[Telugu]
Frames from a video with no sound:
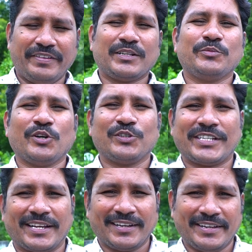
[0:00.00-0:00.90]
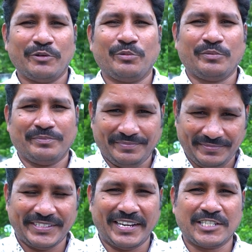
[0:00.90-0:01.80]
వెల్కమ్ టు అవర్ ఛానల్ నేను
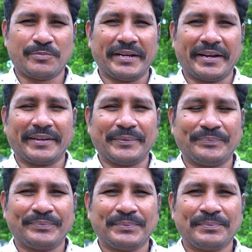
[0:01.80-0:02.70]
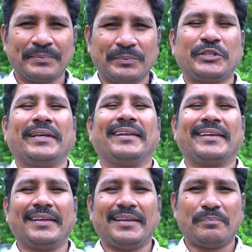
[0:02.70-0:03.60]
జర్నలిస్ట్ పండరి
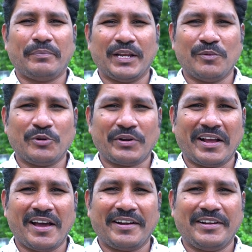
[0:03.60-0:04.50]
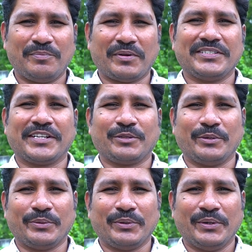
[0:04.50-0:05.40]
మొత్తానికి పాలమూరు రంగారెడ్డి
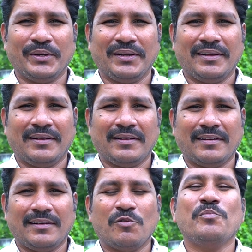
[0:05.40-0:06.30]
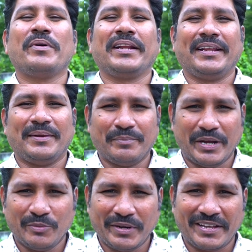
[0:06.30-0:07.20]
ప్రాజెక్టుతో ఉమ్మడి
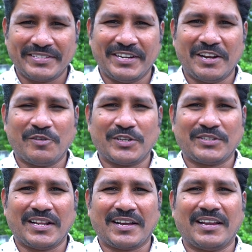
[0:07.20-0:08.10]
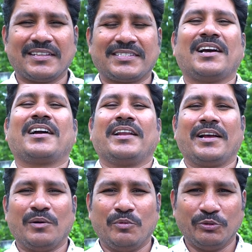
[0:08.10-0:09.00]
మహబూబ్నగర్ జిల్లా వాసుల కళ సాకారం
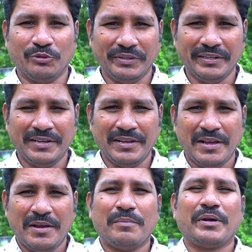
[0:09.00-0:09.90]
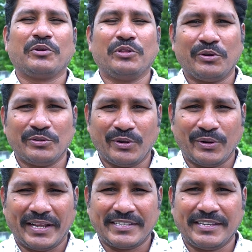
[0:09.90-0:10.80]
పోతుంది మరికొద్ది
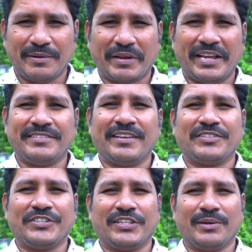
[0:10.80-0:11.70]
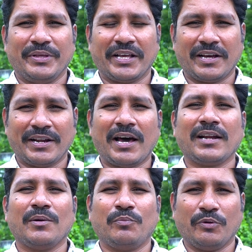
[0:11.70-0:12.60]
రోజుల్లోనే సీఎం కేసీఆర్ చేతుల మీదుగా
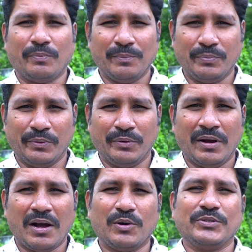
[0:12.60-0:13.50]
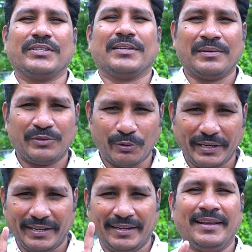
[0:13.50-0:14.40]
నార్లాపూర్ పంపు హౌస్
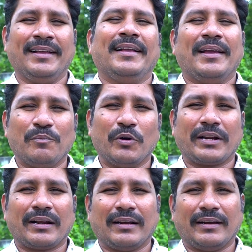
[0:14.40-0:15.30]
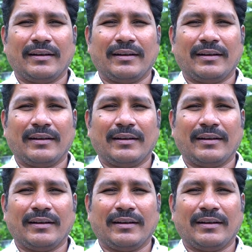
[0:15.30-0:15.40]
తొలి మోటార్